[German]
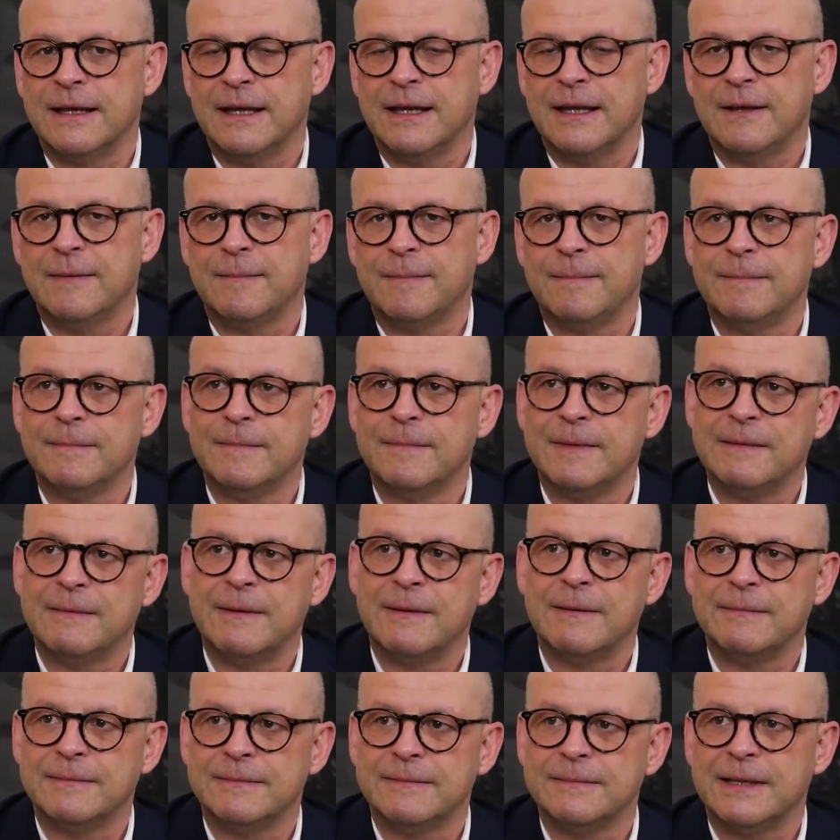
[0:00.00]
Ich, wenn
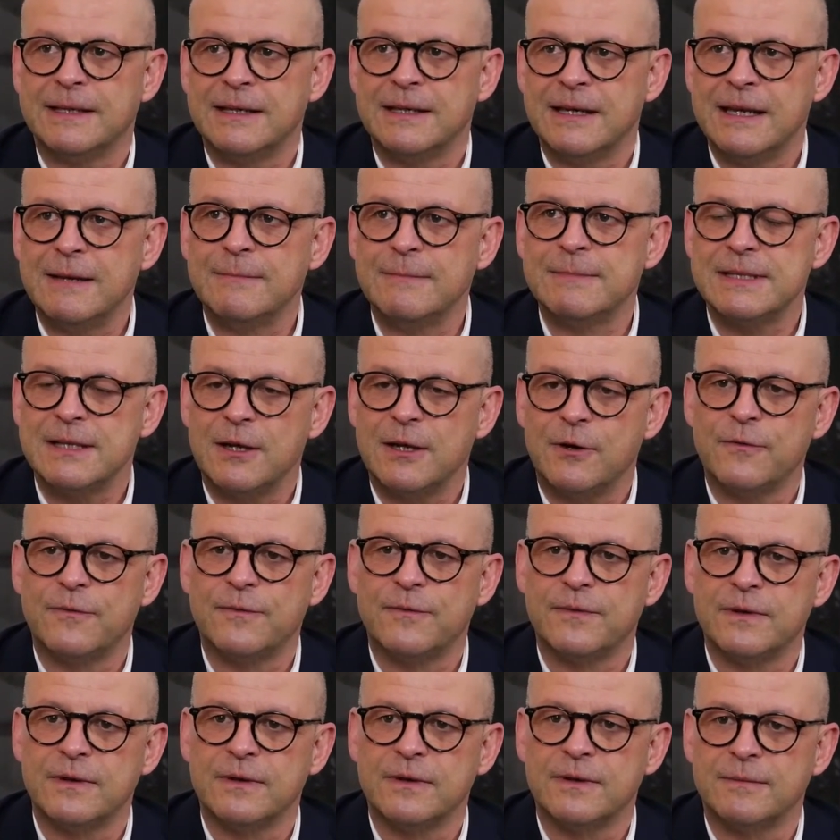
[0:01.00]
man meinen
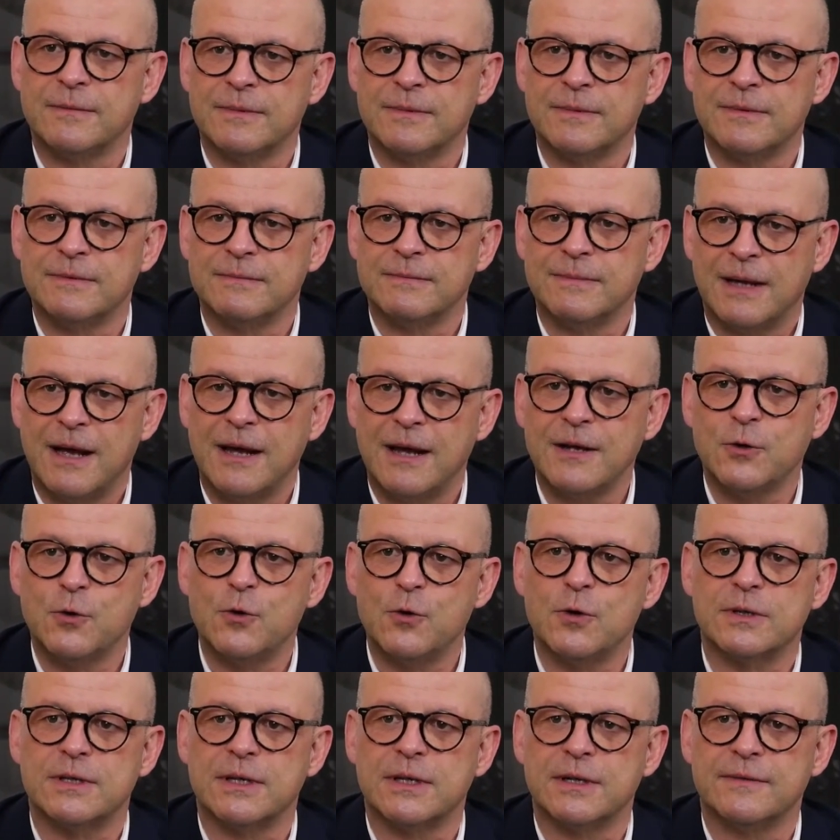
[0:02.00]
Lebenslauf mal
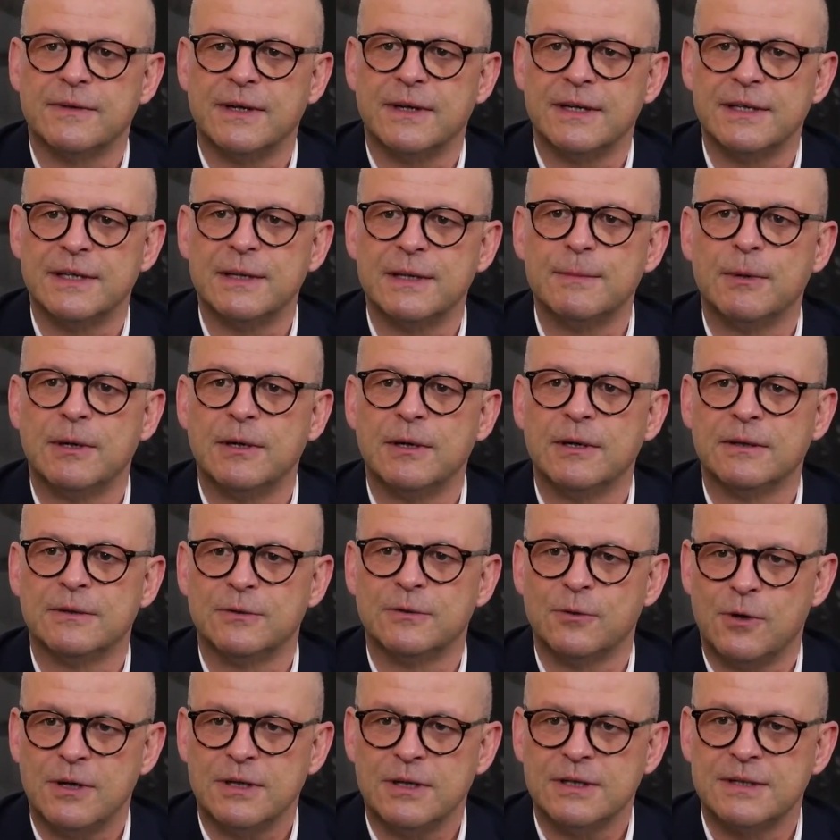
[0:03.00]
anguckt, dann war ich immer
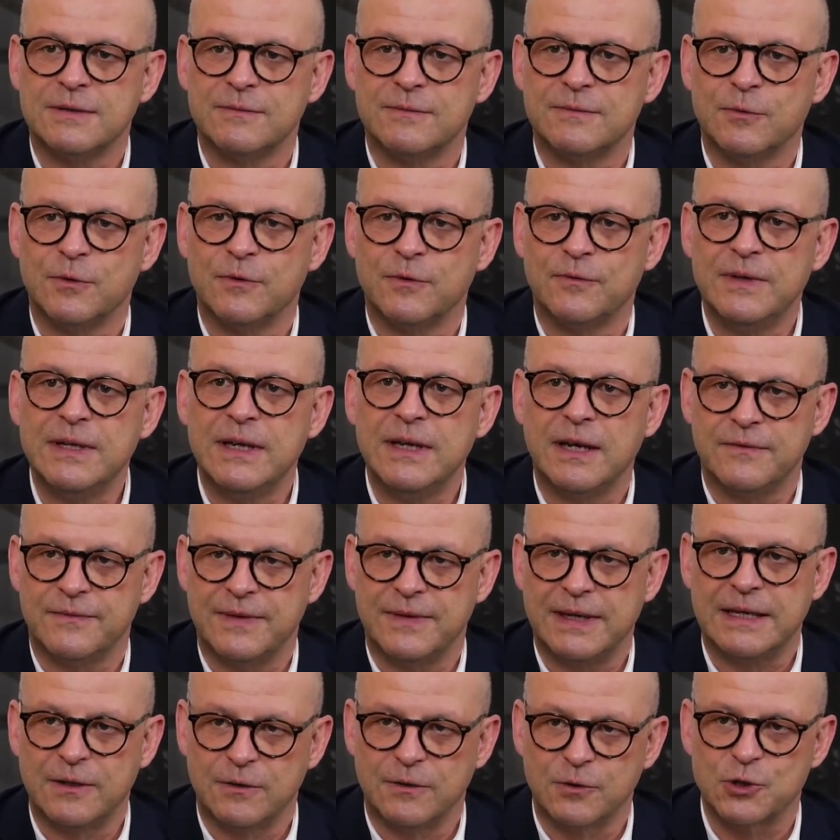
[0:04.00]
dort, wo viel an
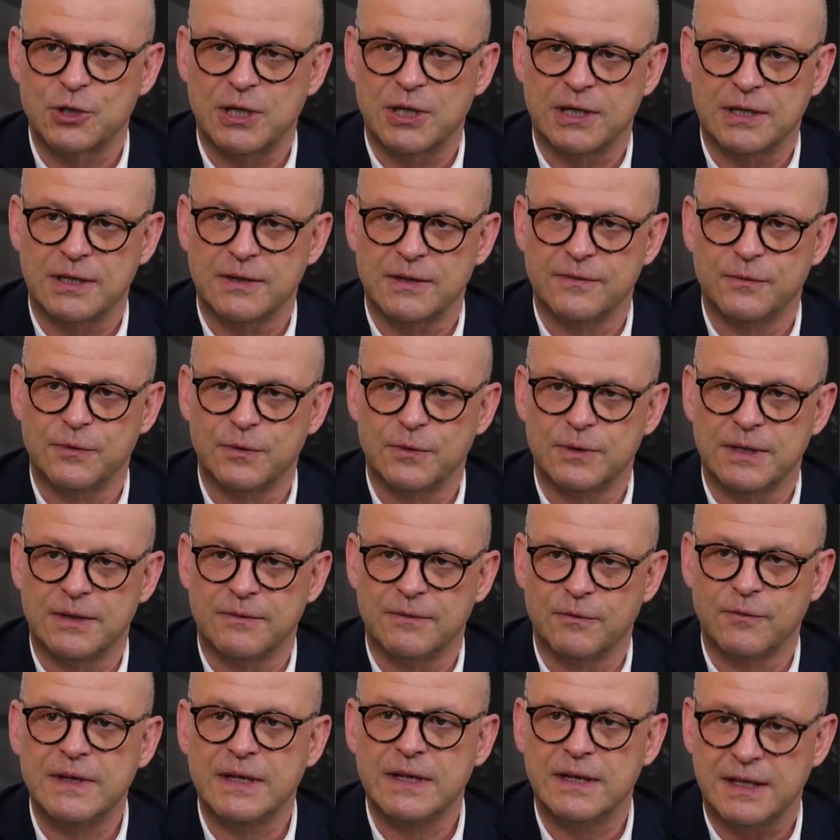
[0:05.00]
Veränderung stattgefunden hat,
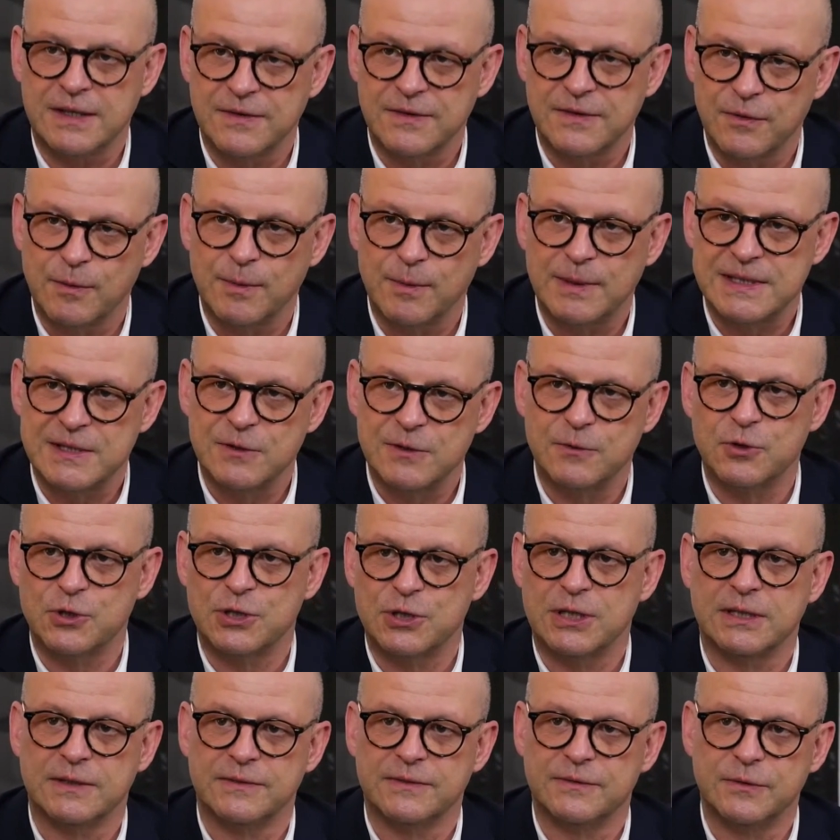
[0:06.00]
wo viel Transformation
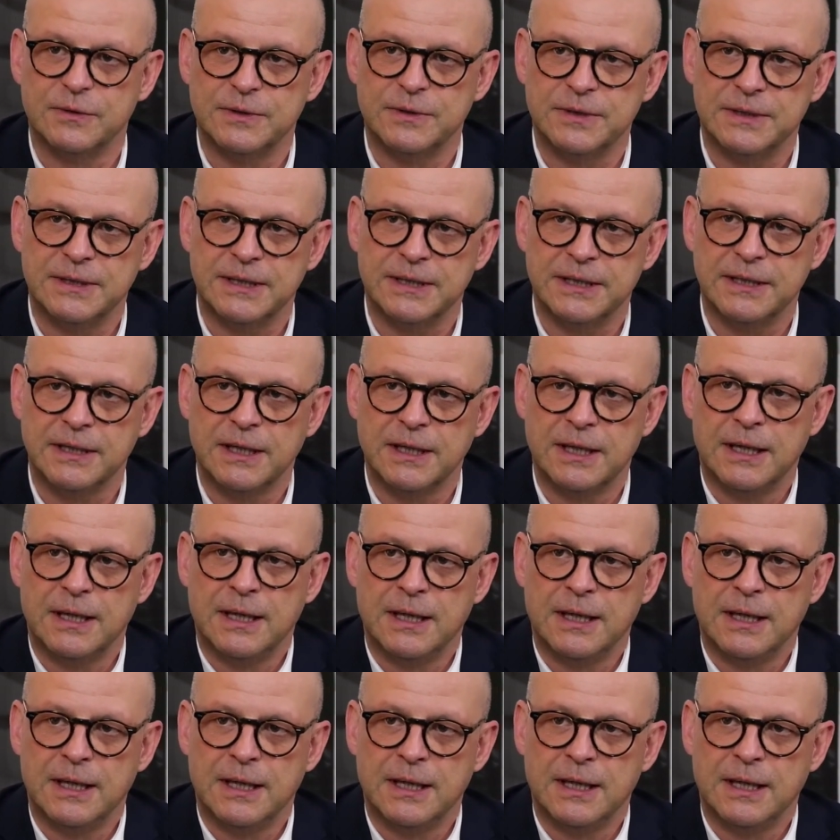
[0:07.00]
stattgefunden hat.